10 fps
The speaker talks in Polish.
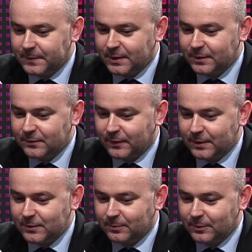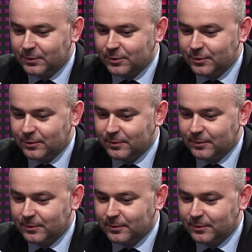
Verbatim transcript: satysfakcją też y,